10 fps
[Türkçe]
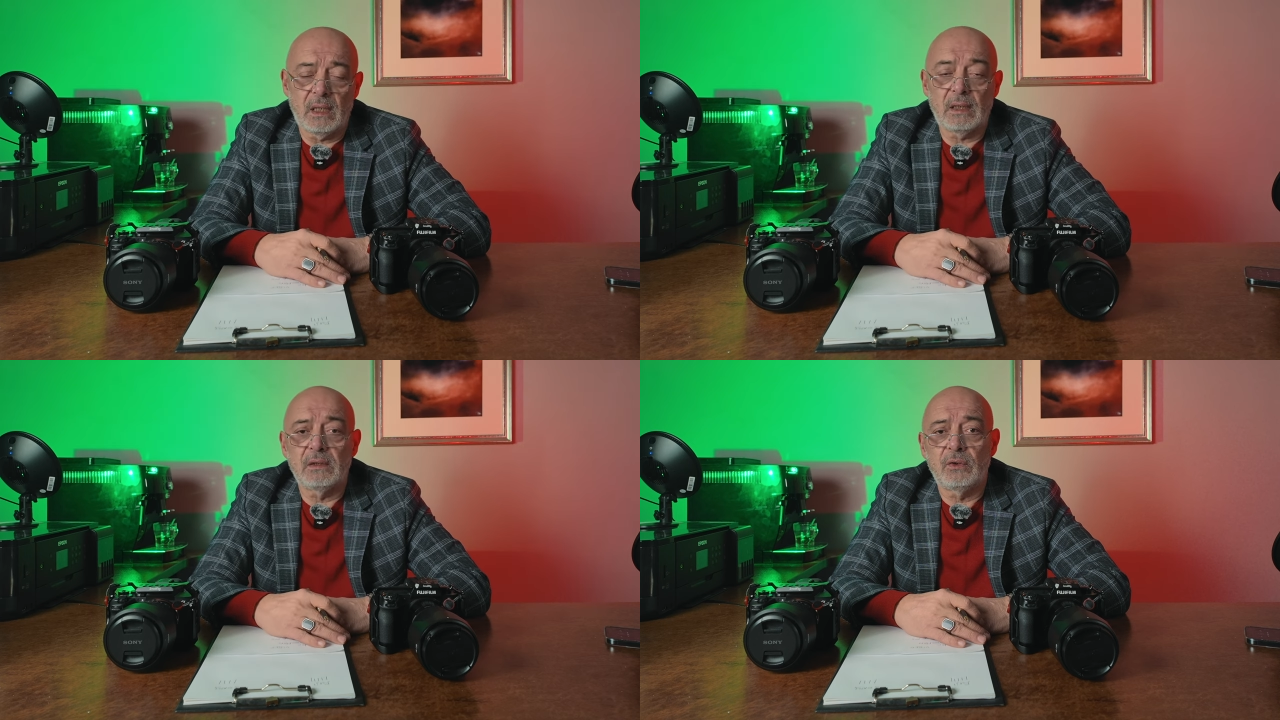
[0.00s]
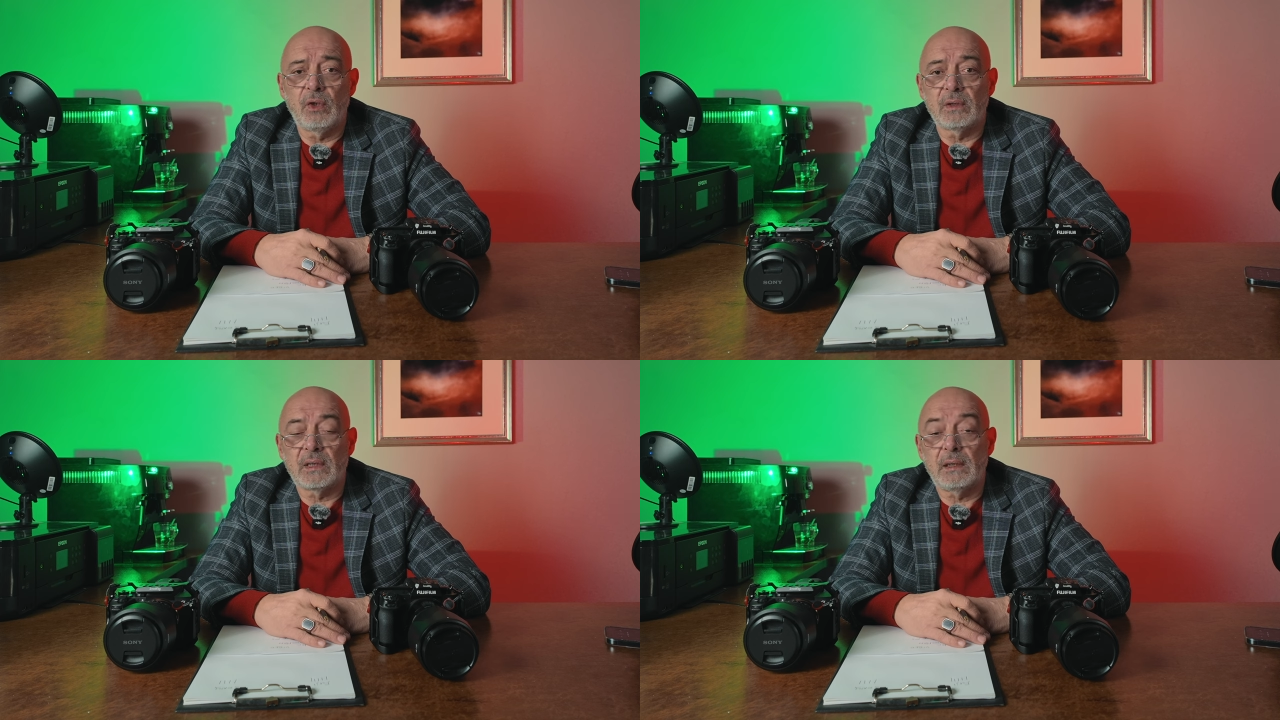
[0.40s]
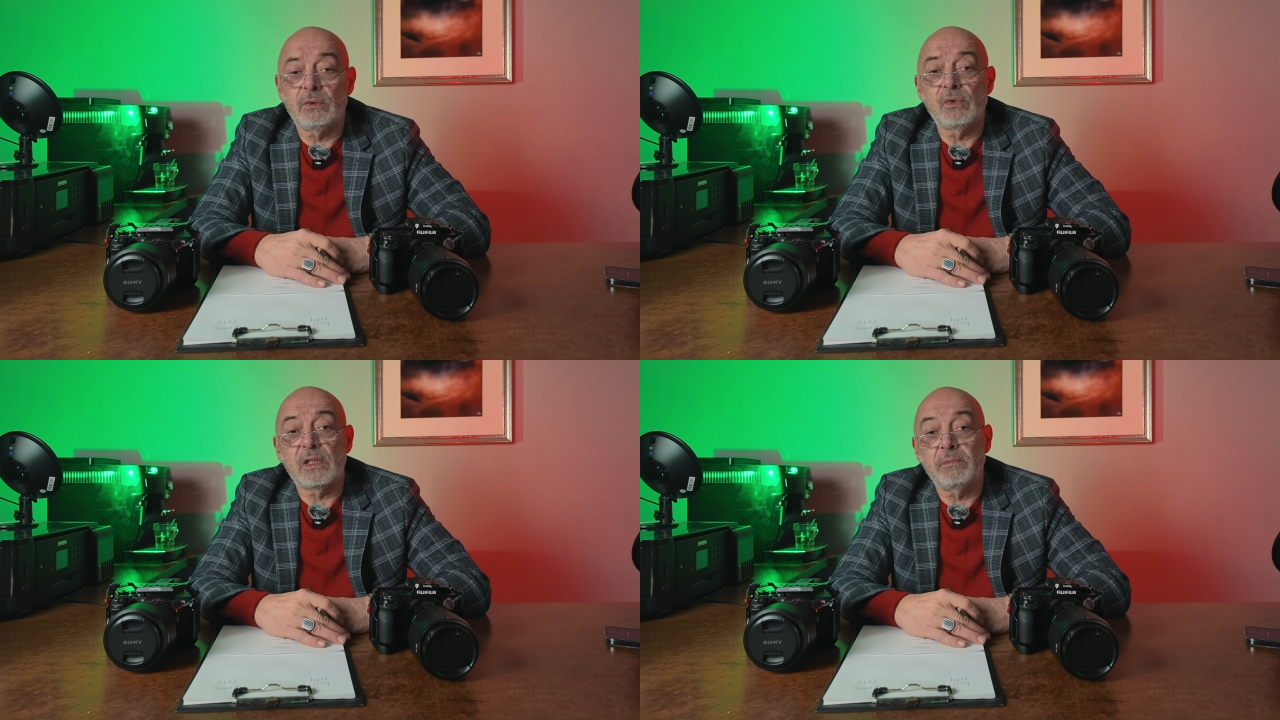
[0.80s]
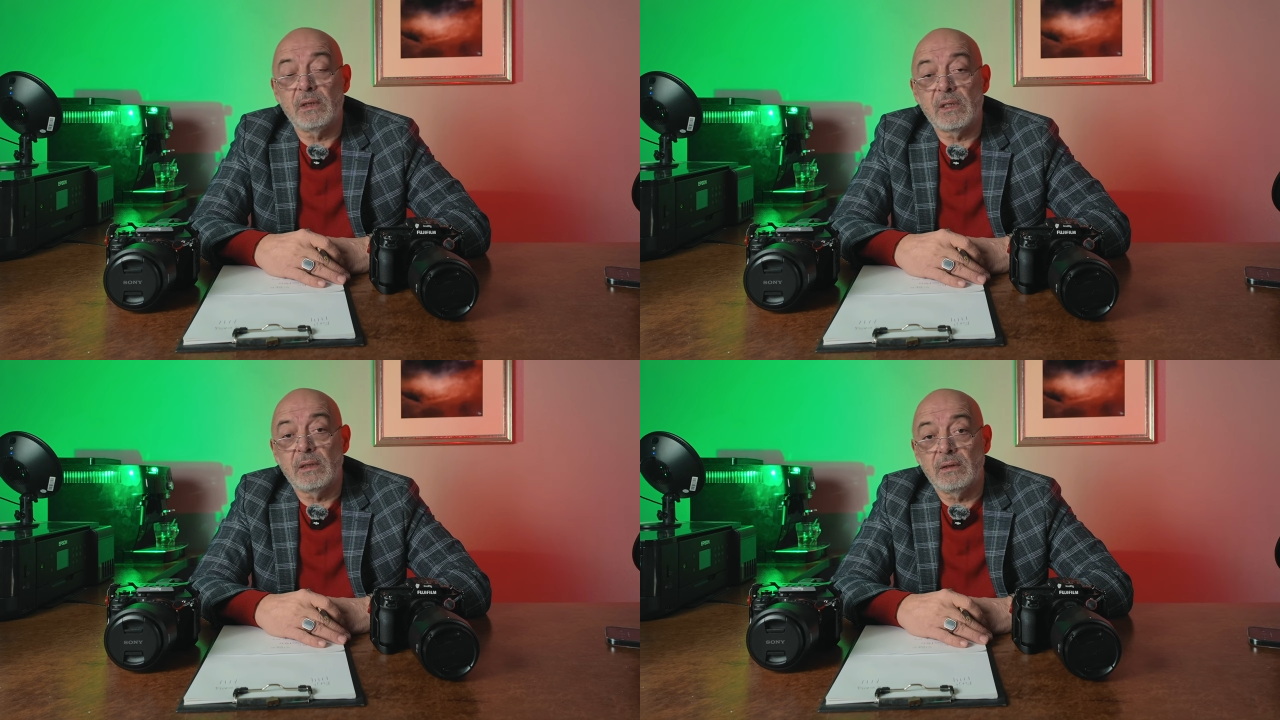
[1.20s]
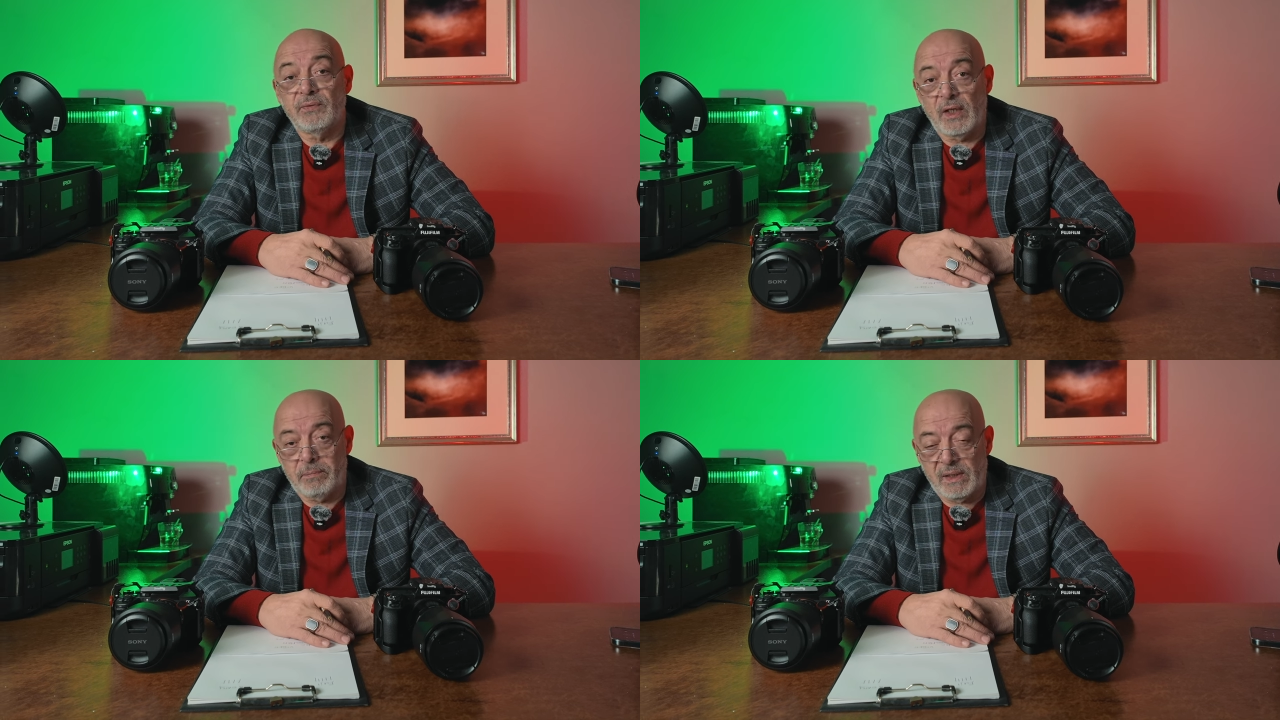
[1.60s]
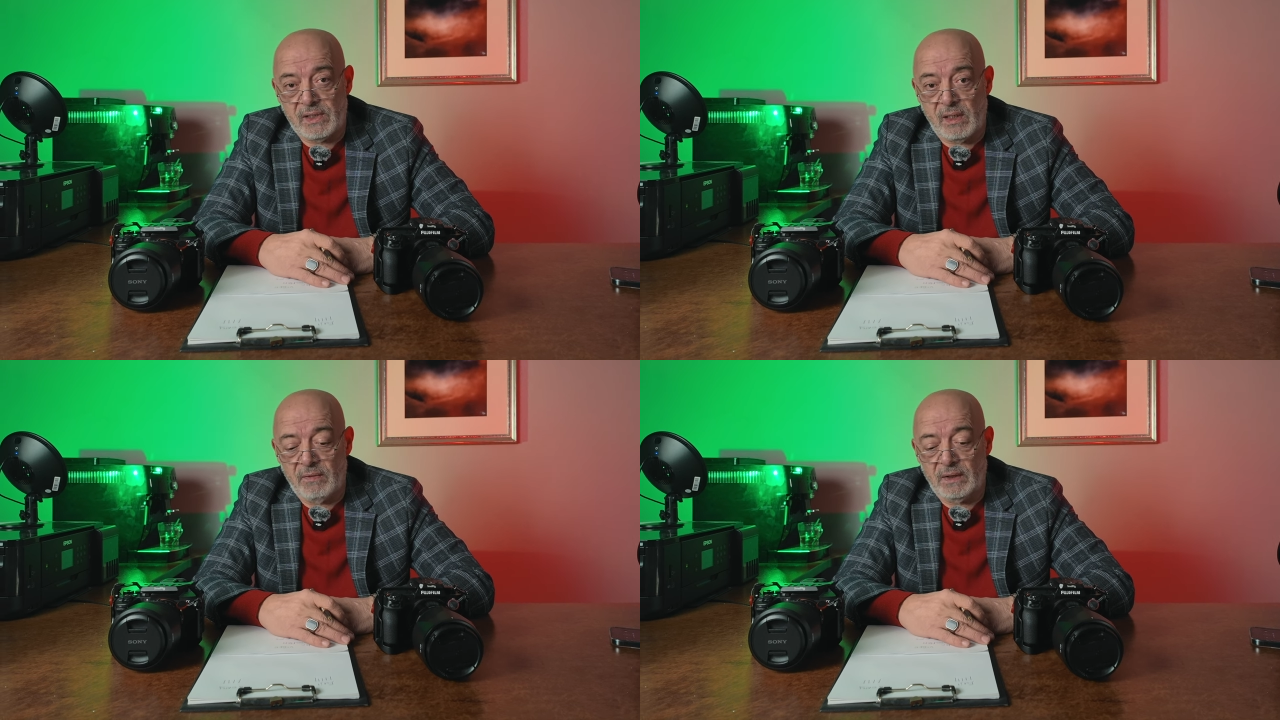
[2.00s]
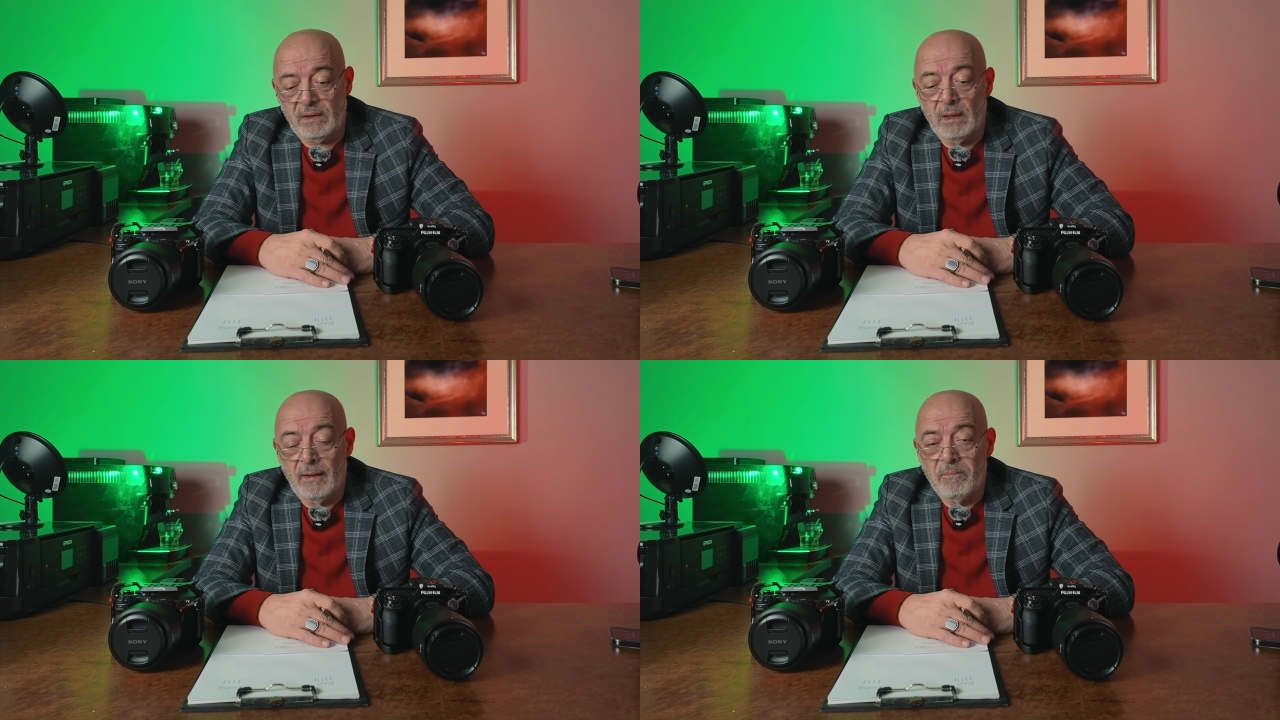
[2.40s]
Artı 4K 120 FPS var.